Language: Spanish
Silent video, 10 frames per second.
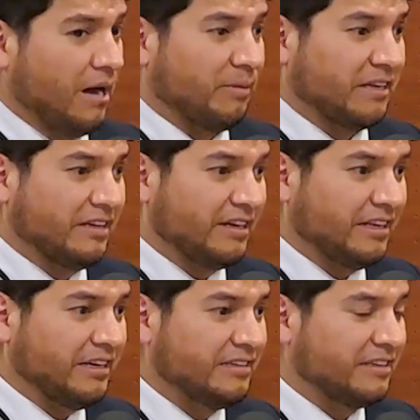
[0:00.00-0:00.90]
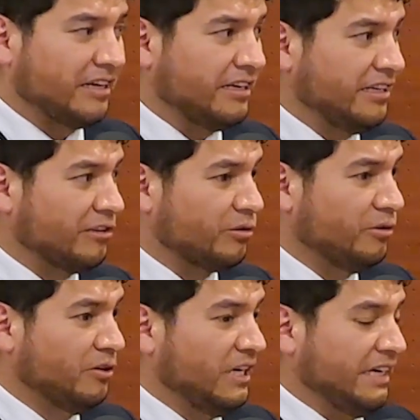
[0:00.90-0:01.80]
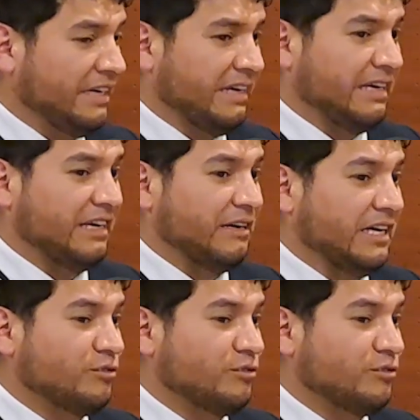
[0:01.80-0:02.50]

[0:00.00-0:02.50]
A partir de ese talento, eh,